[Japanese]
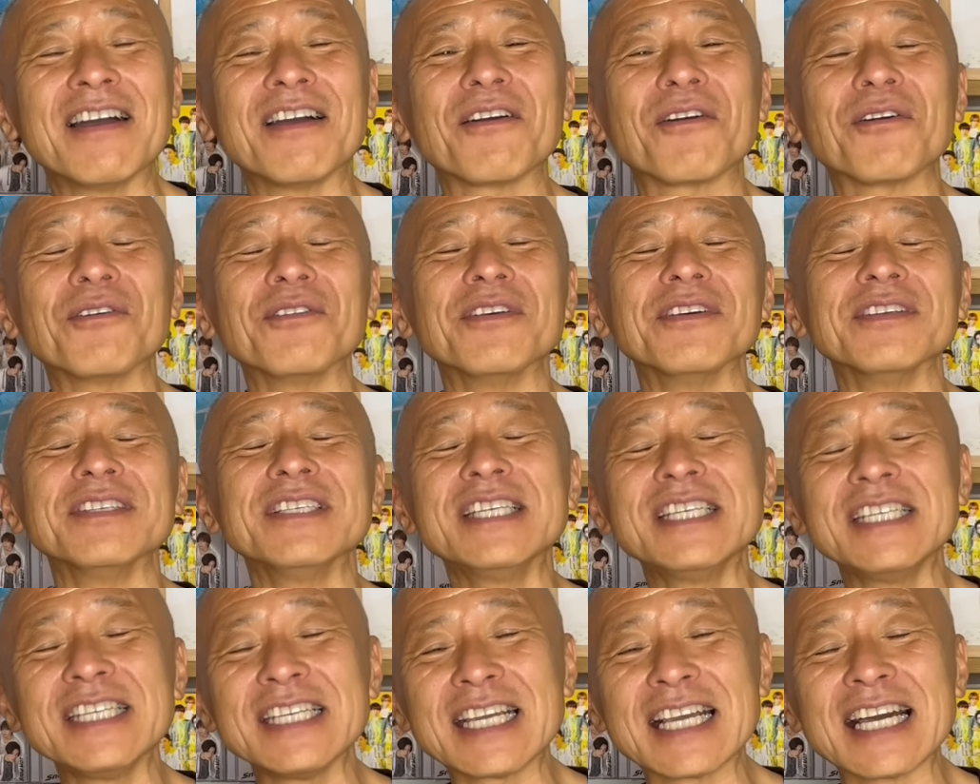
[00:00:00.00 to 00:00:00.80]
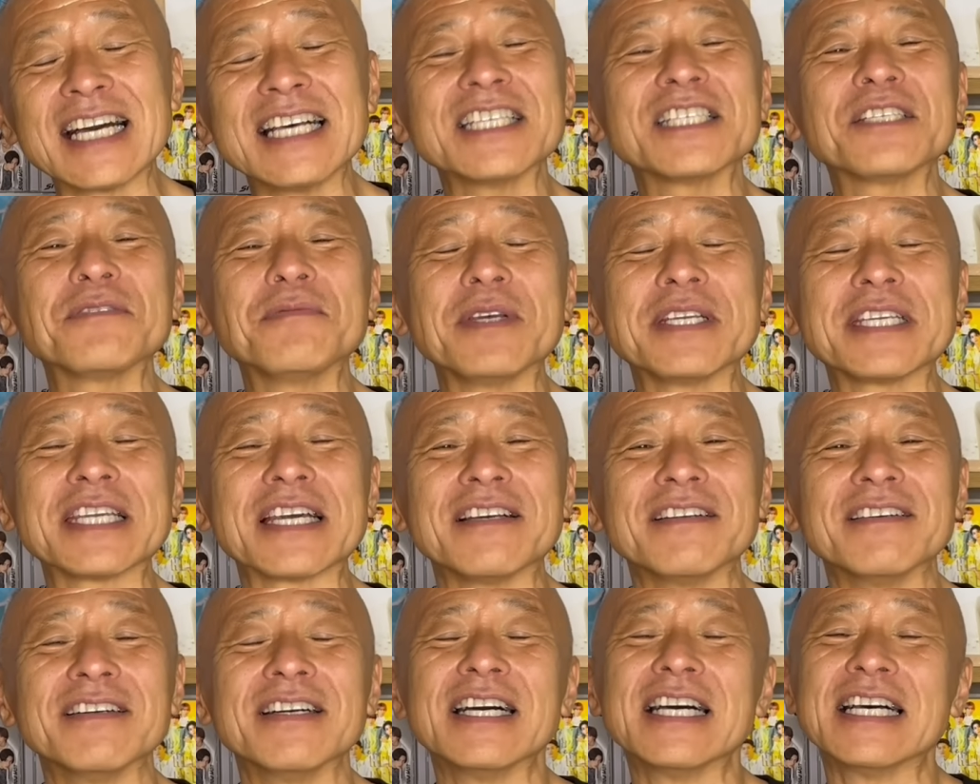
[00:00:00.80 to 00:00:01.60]
この2時間
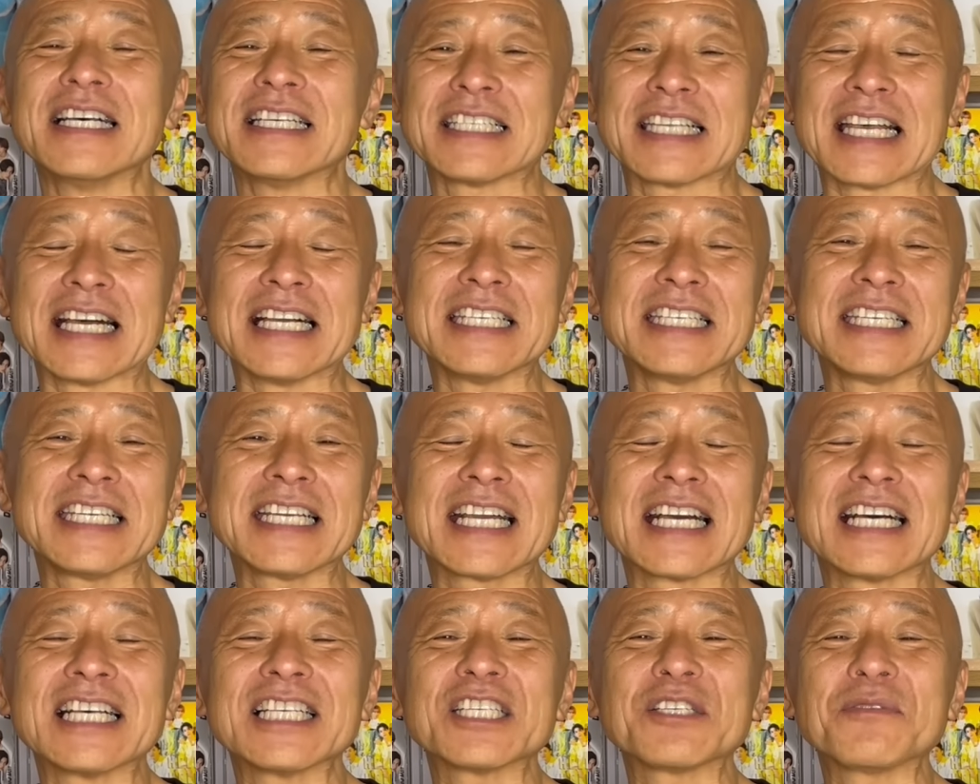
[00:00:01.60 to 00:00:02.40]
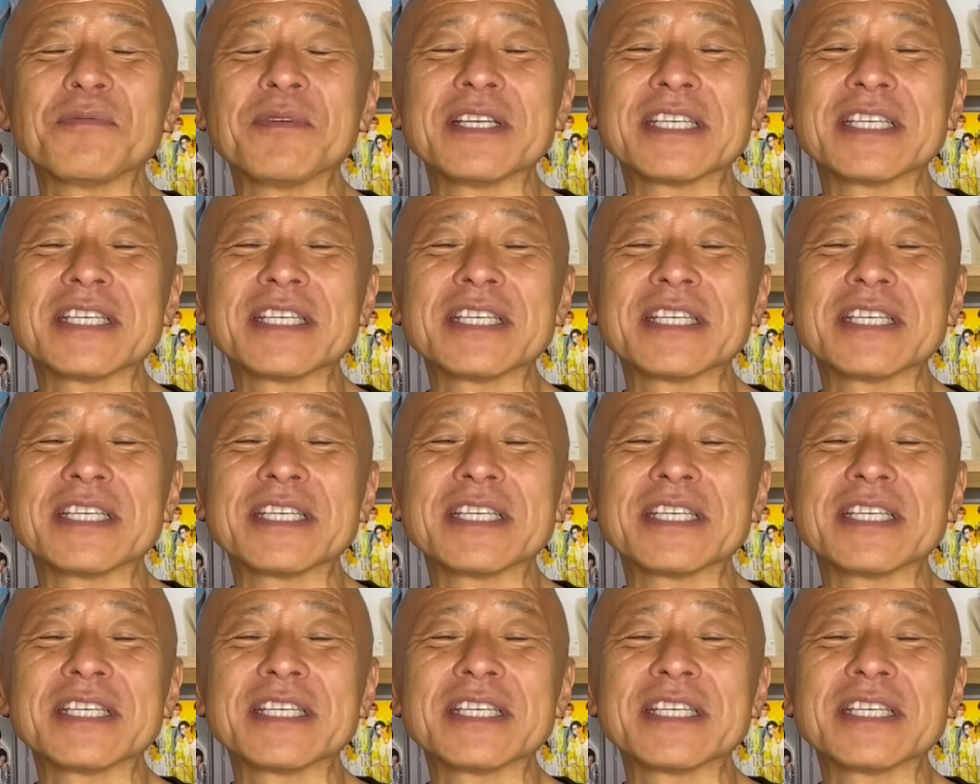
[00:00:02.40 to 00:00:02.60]
スペシャル、3時間スペ